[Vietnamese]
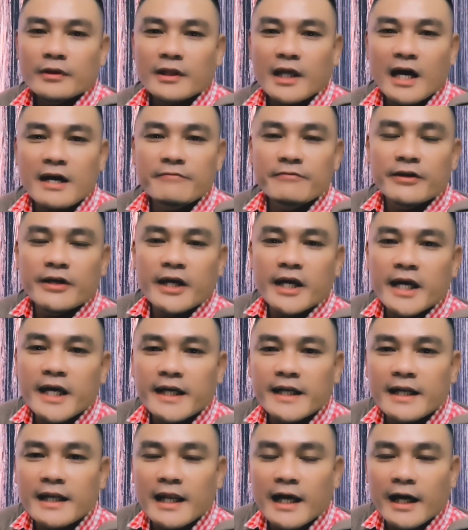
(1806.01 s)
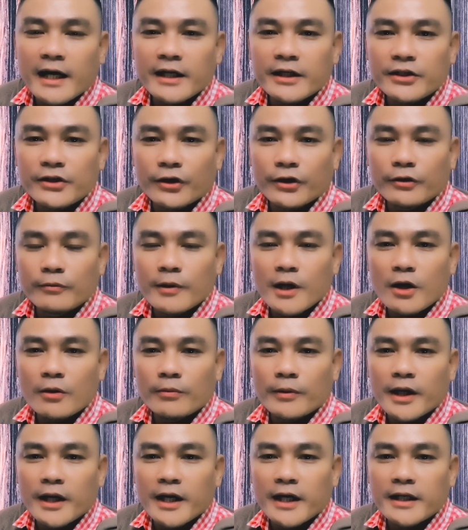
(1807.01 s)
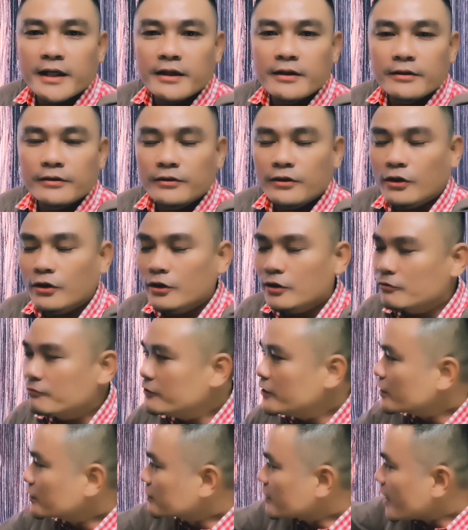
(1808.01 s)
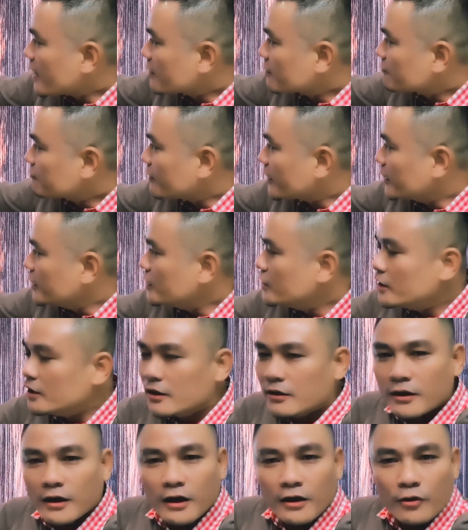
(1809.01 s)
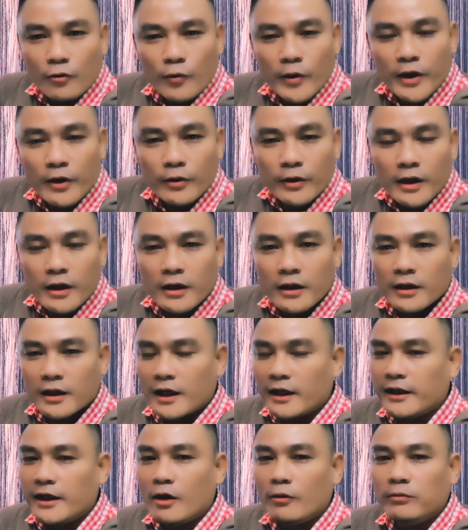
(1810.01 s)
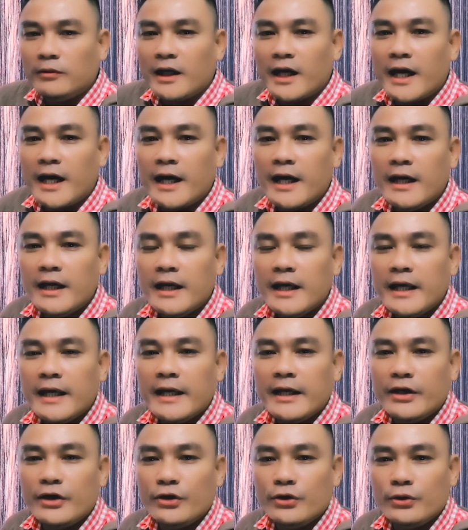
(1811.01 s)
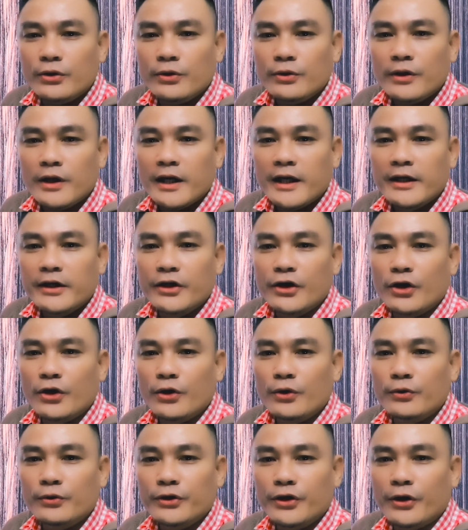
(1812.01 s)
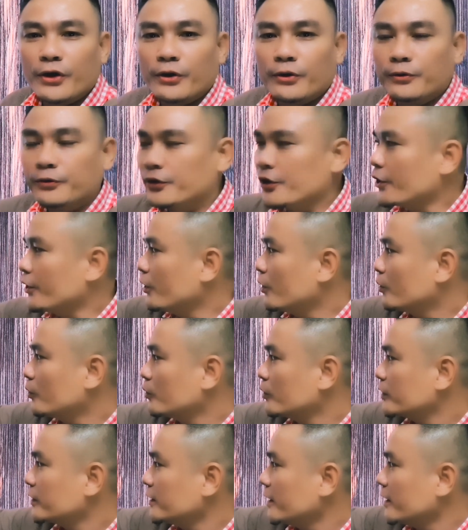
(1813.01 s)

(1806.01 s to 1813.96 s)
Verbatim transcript: Thay vì it là it rồi đúng không? It rồi viết tắt phẩy uh, will đó là đọc là it'll, đồ, đồ, đồ.